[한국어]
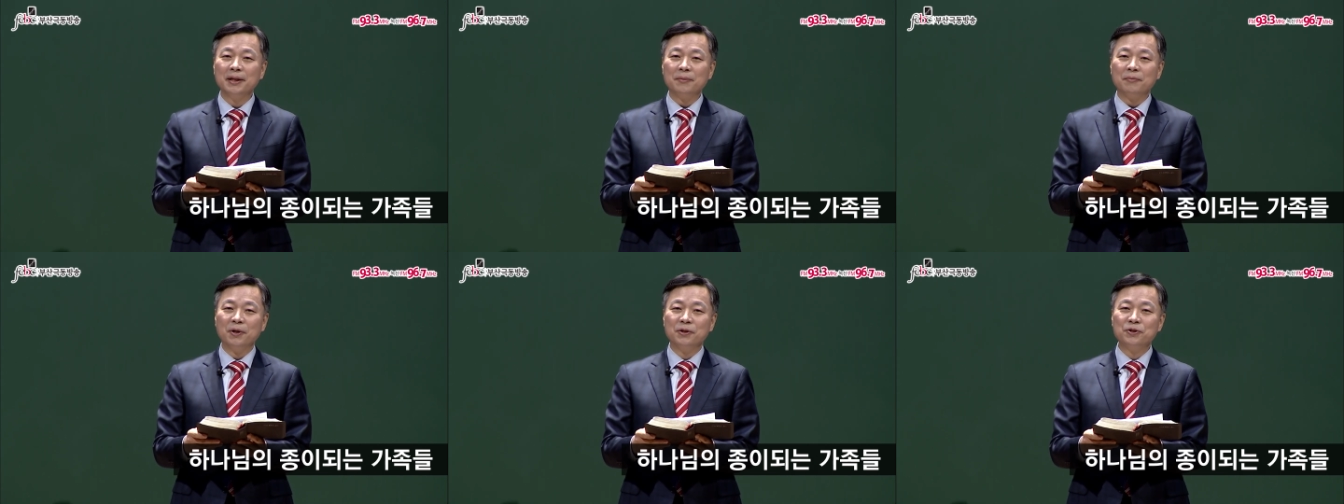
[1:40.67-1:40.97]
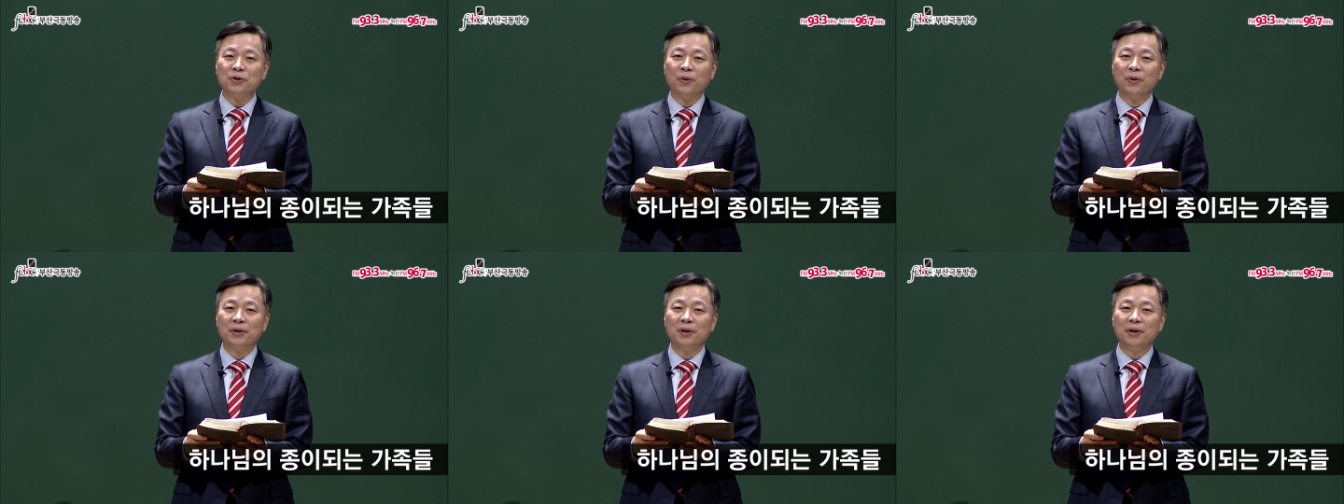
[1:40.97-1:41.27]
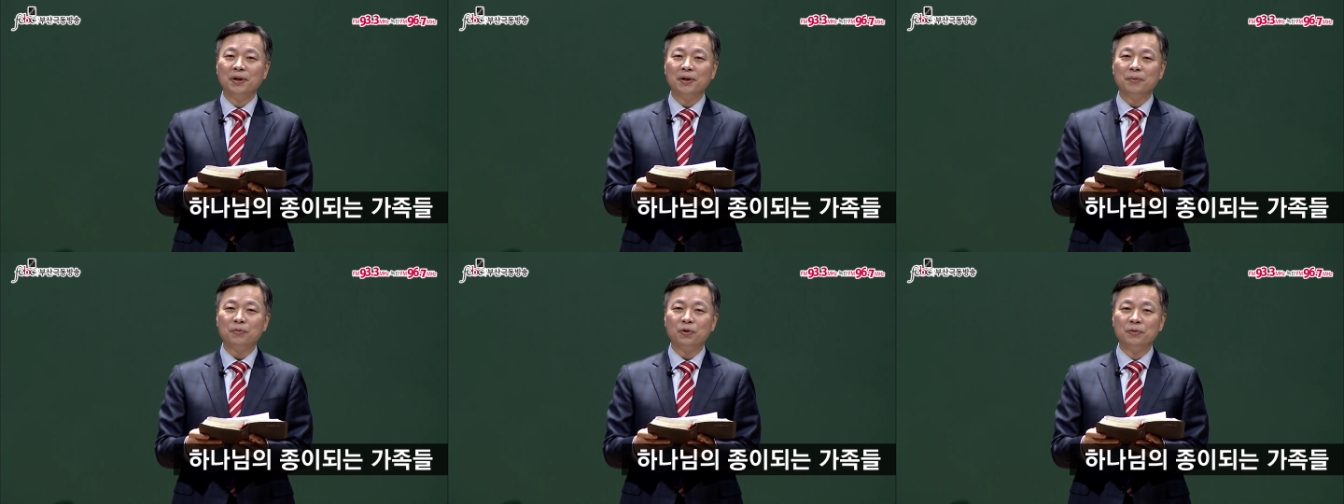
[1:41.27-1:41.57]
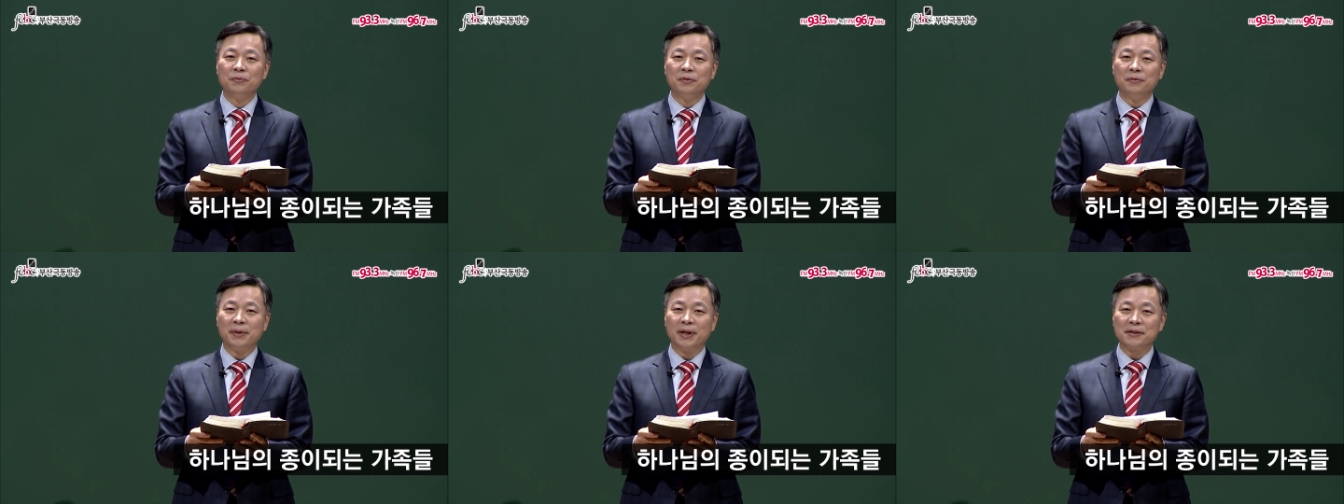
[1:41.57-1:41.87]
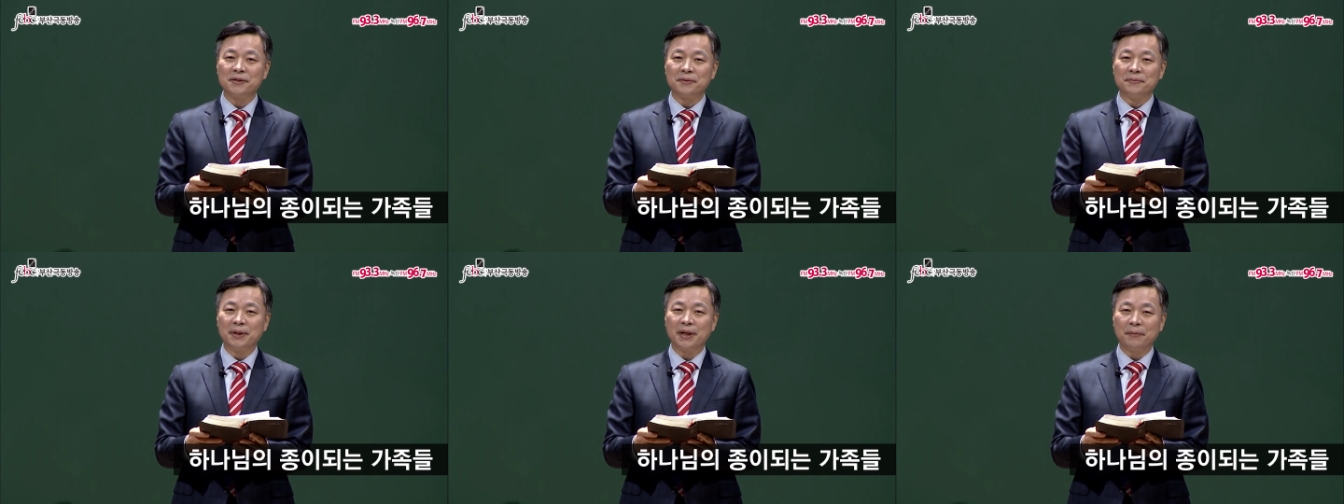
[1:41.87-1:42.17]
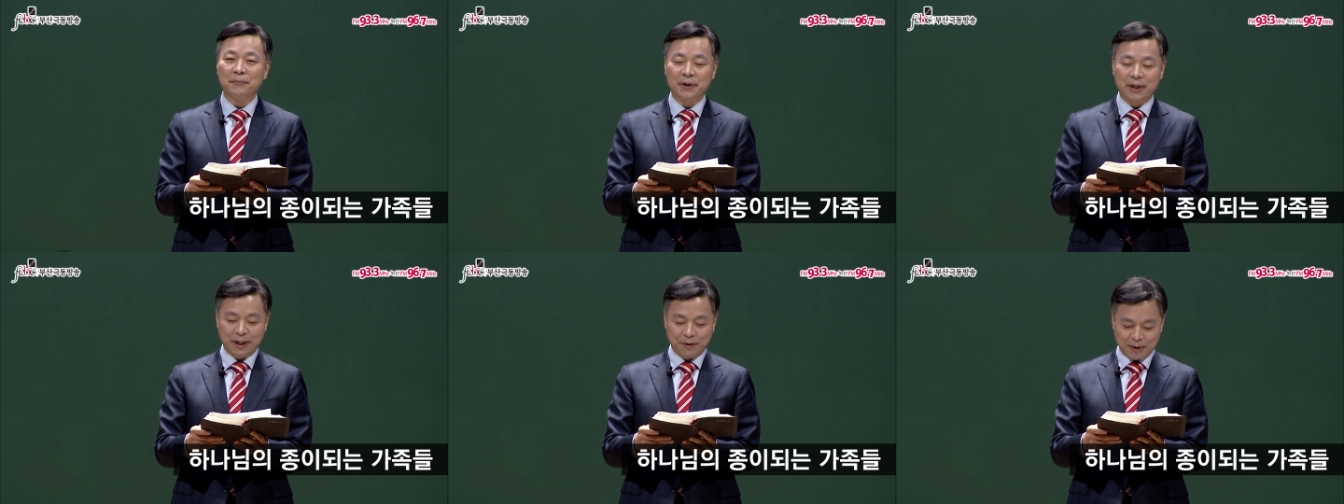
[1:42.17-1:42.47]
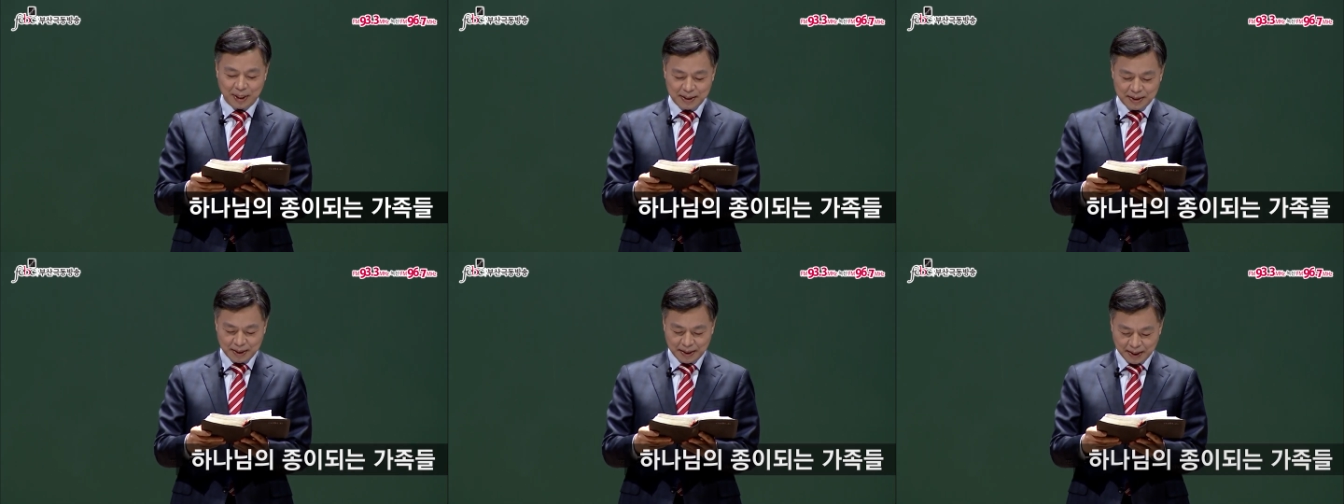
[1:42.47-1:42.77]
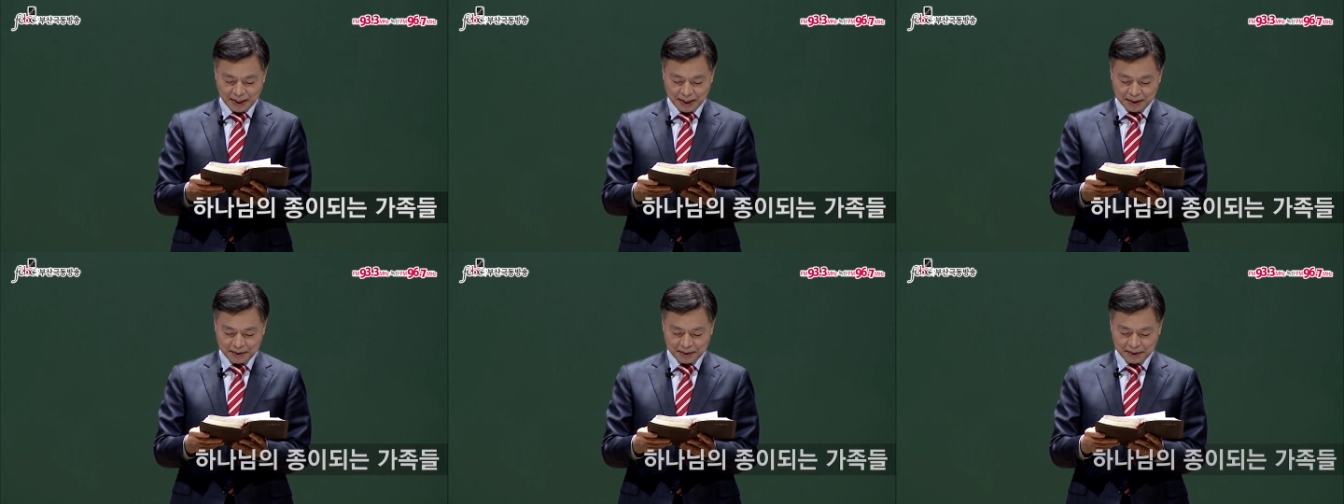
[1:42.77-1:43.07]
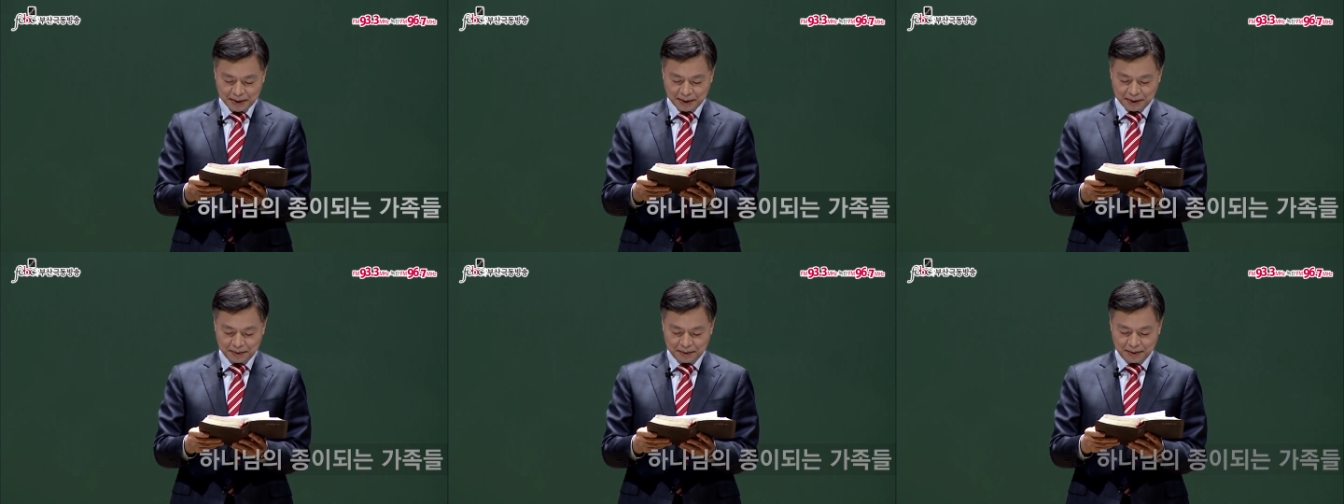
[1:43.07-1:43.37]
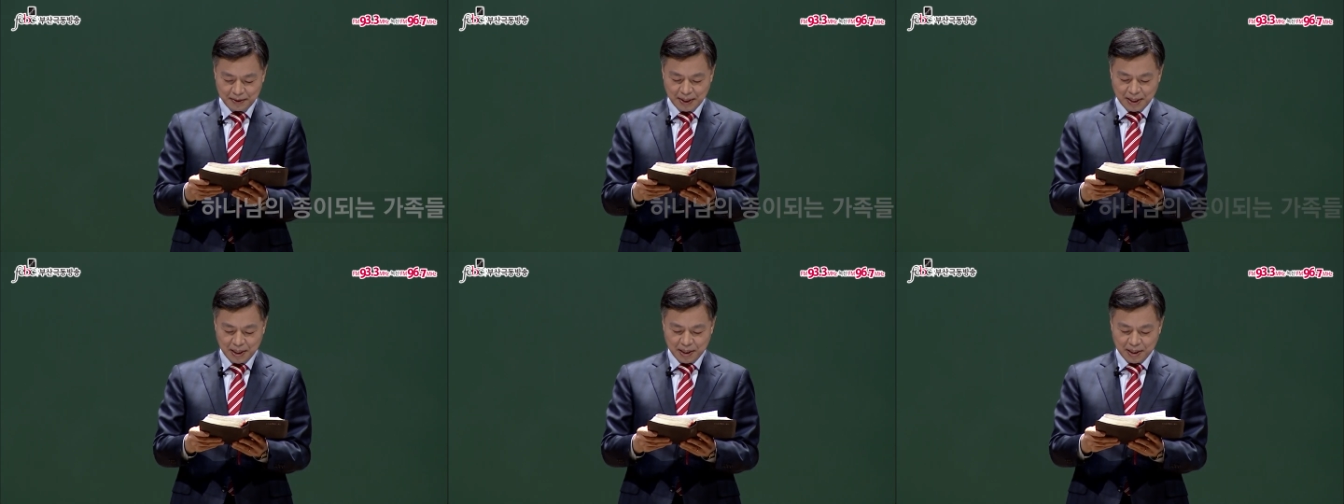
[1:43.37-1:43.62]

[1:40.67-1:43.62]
먼저 오늘 본문 말씀을 함께 관찰하겠는데요.